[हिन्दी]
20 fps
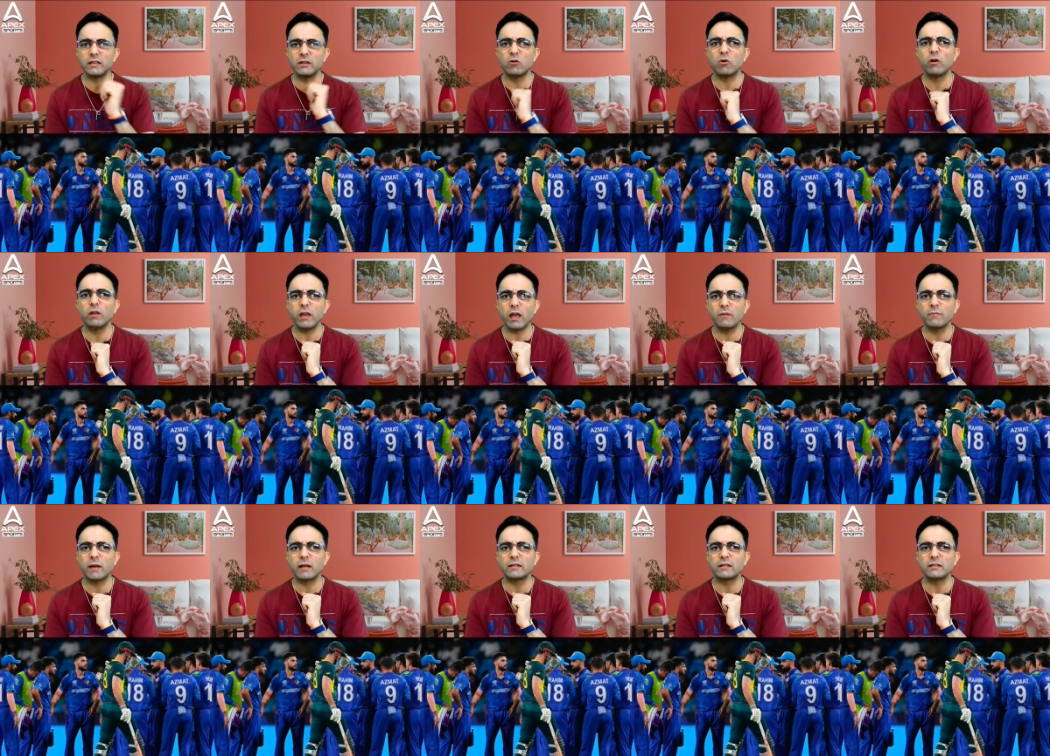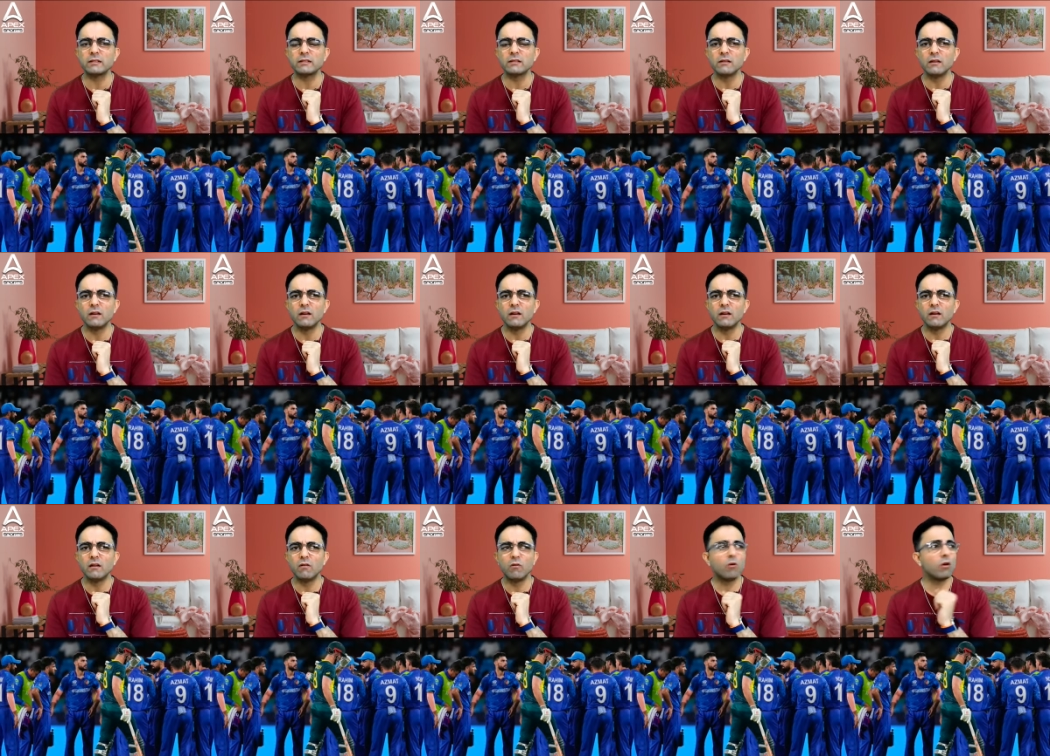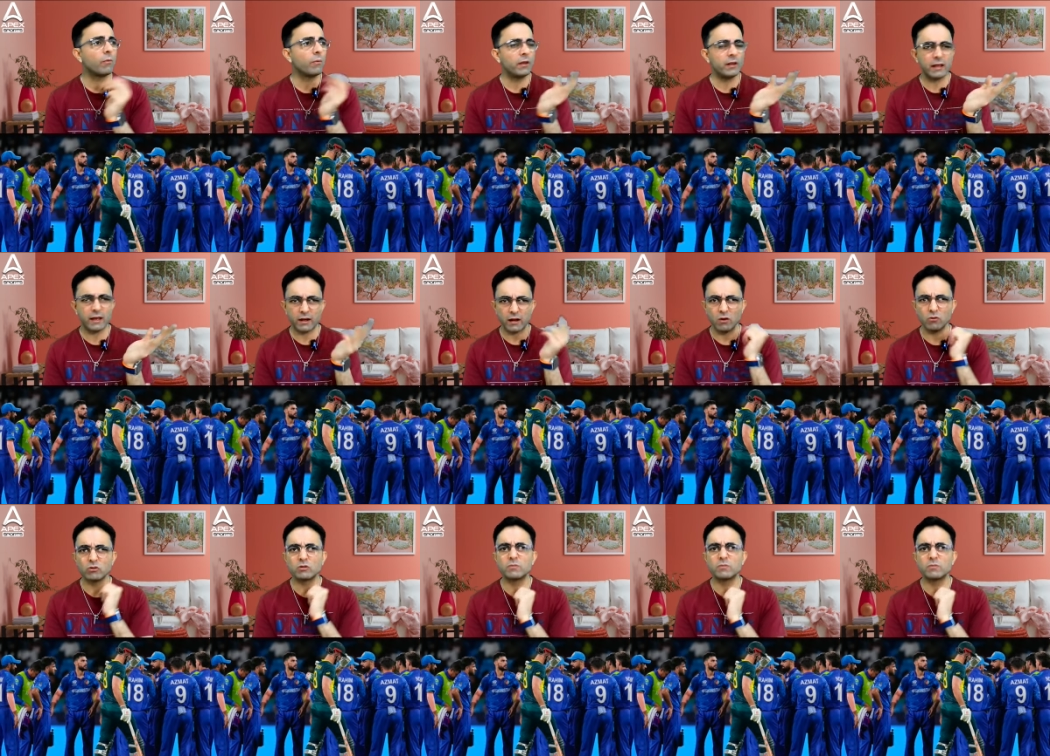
तीन ओडीआई मैचेस और अभी देखना